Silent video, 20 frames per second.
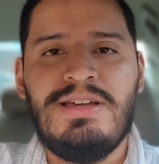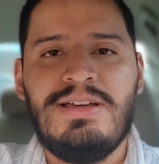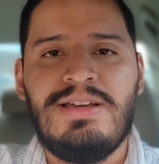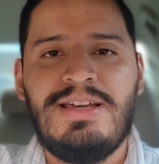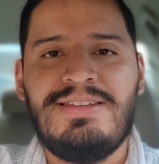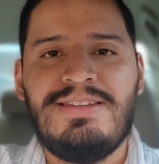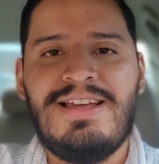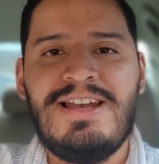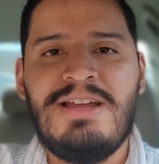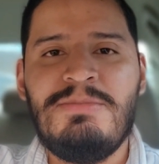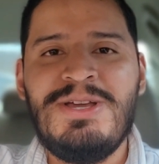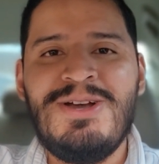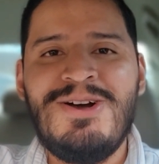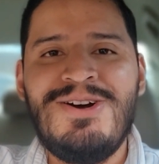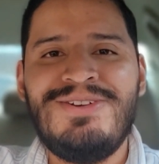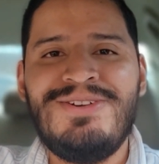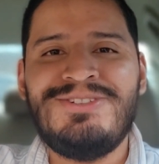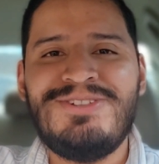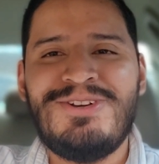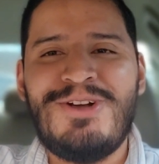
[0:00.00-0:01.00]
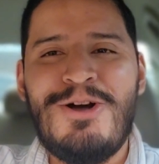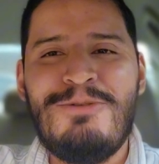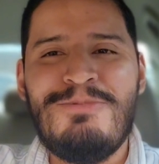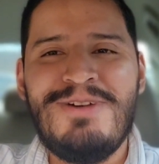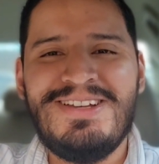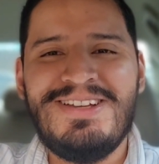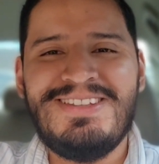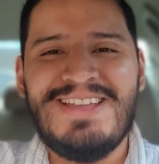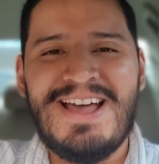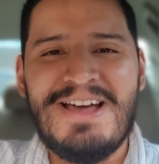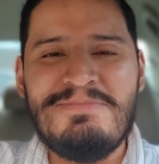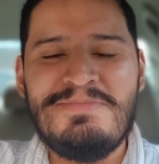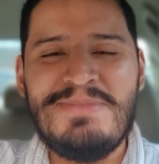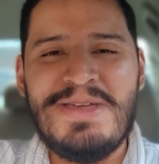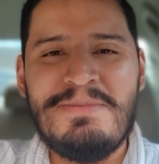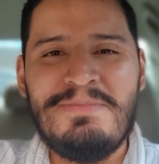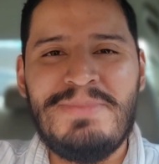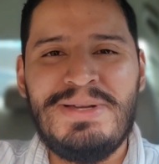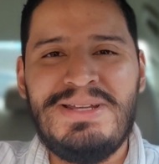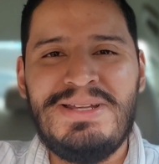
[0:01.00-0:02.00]
¿Qué tal amigos? ¿Cómo están?
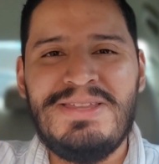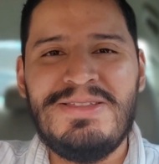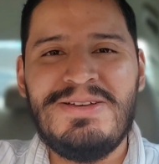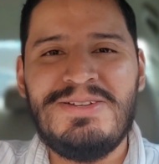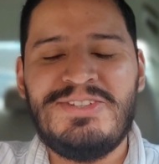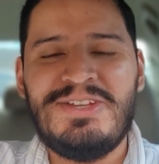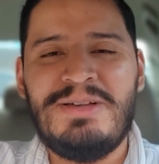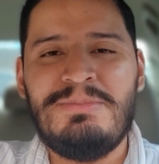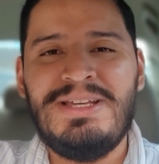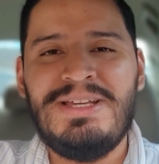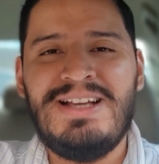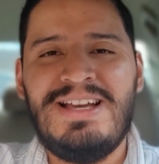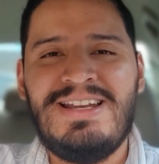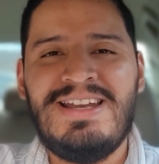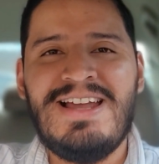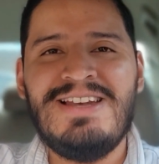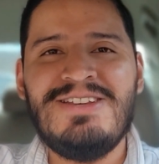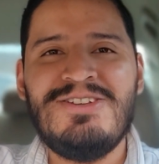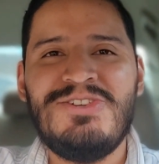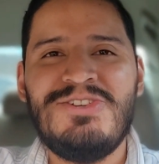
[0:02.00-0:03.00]
Bienvenidos a mi canal.